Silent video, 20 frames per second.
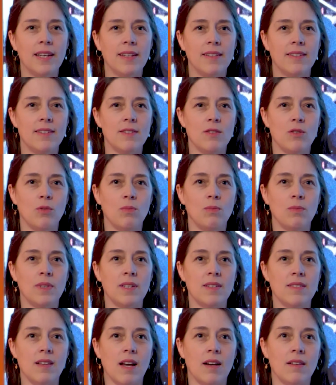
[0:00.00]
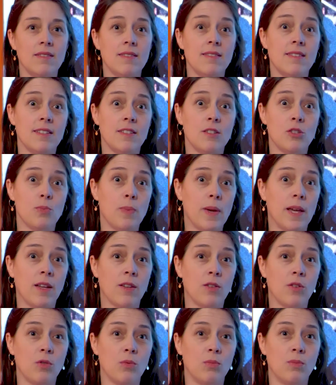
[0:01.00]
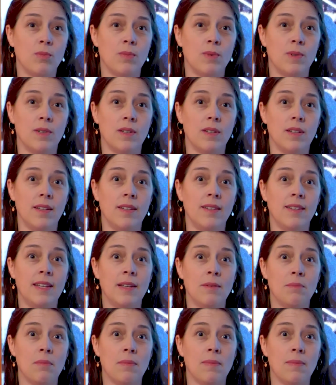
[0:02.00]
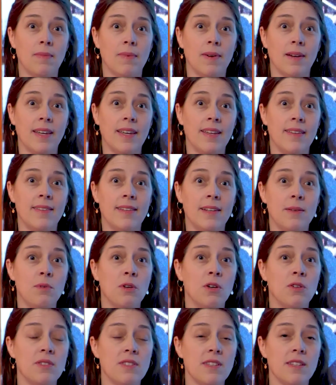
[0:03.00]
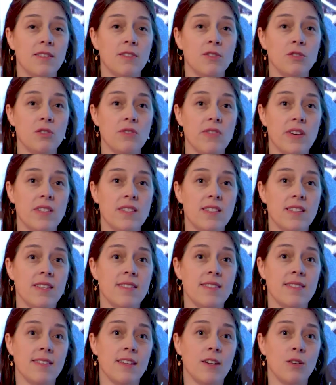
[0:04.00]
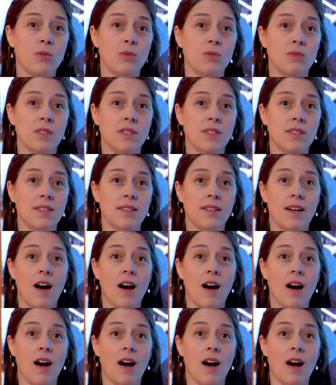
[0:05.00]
geht es um das ganze Spektrum, in dem Kinder im 19. und 20. Jahrhundert